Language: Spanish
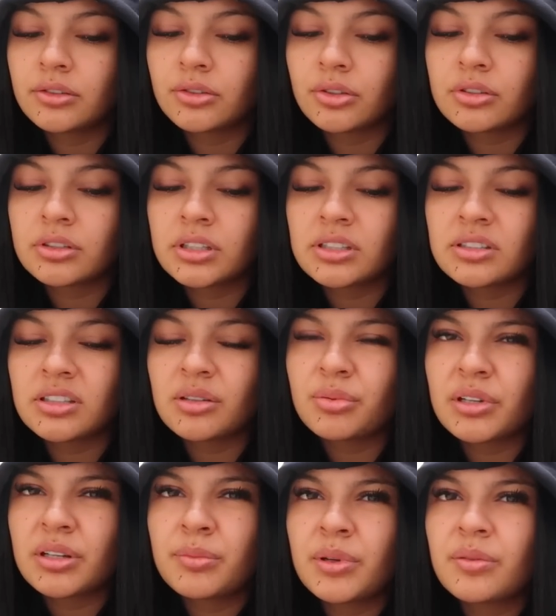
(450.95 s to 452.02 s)
Entonces
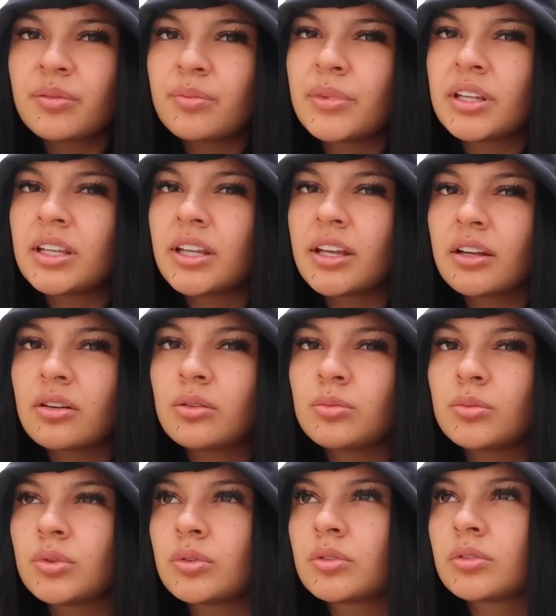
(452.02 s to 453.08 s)
siempre me, dije
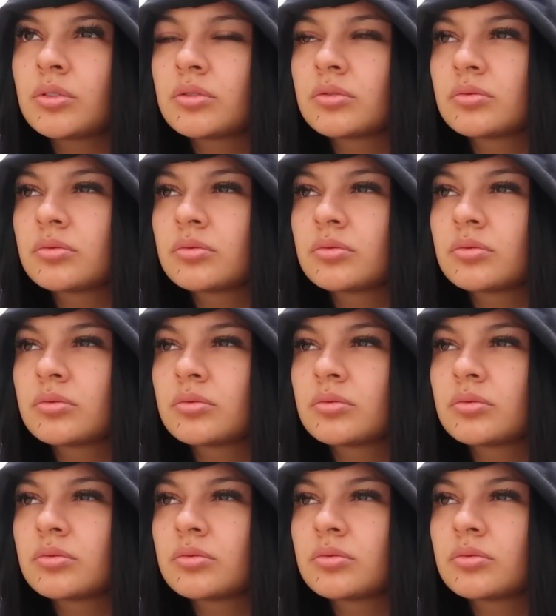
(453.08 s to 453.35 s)
como,